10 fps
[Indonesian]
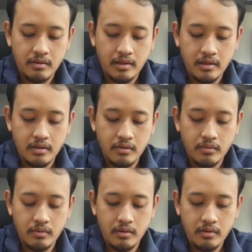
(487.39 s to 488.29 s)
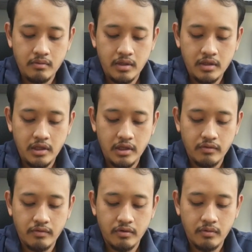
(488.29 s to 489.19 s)
gitu ini udah nih
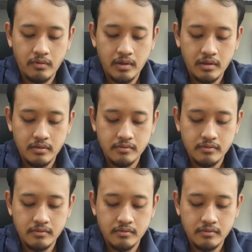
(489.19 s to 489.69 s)
earphone doang